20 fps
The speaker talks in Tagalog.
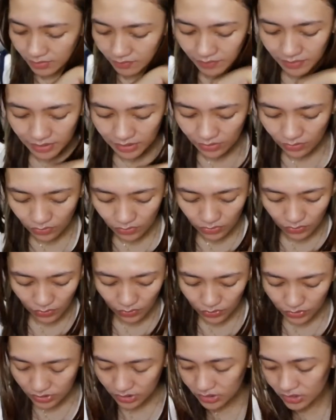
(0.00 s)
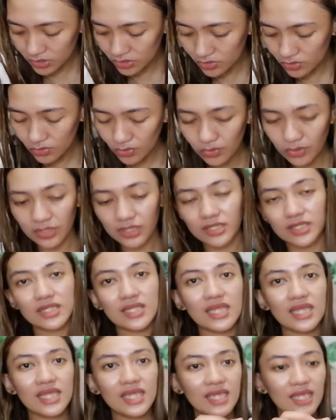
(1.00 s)
Nabili ko to sa store
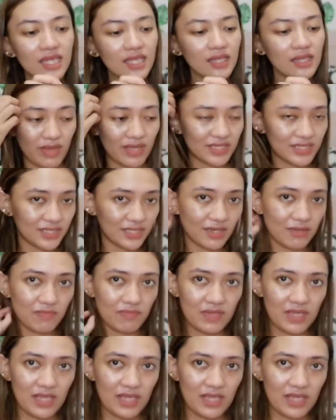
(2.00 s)
ni Bastra